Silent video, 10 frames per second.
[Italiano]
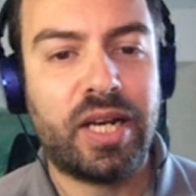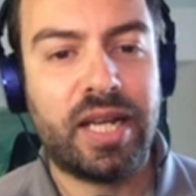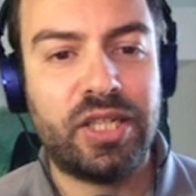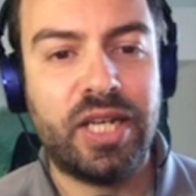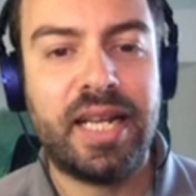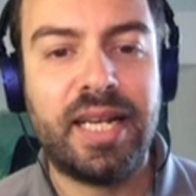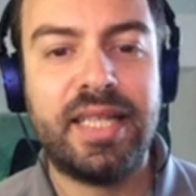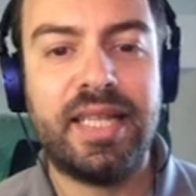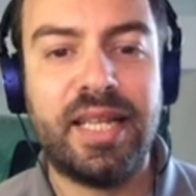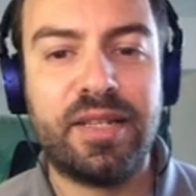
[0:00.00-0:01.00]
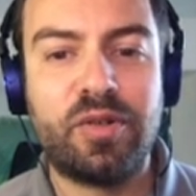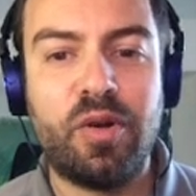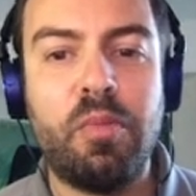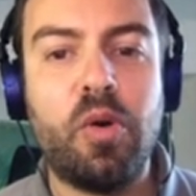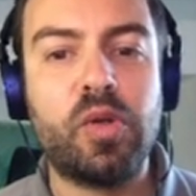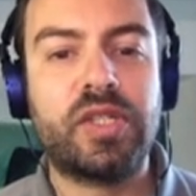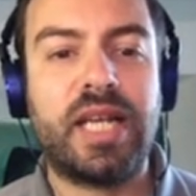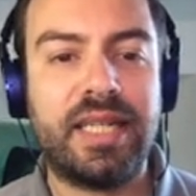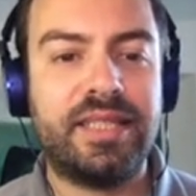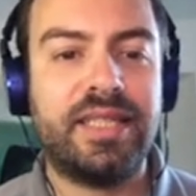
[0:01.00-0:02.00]
il cancelliere tedesco
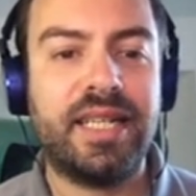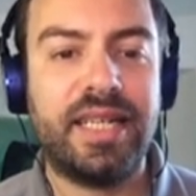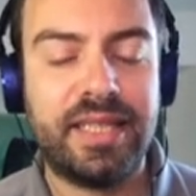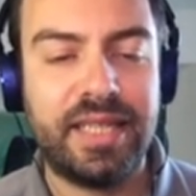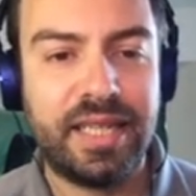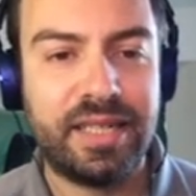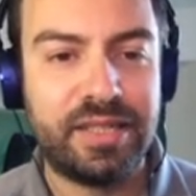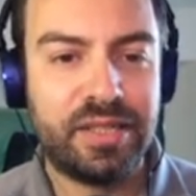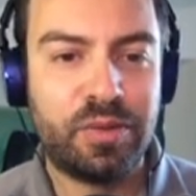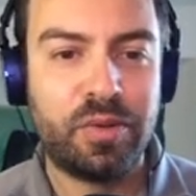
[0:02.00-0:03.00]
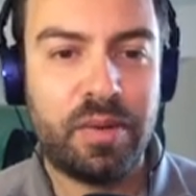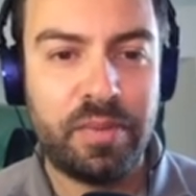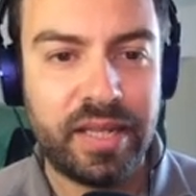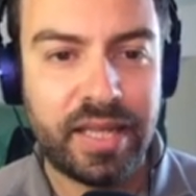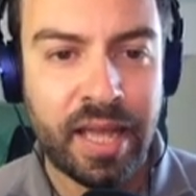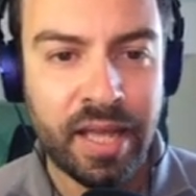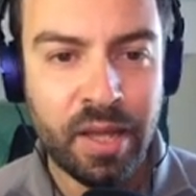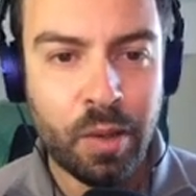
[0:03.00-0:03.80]
Mosca si ritiri, sì, sicuramente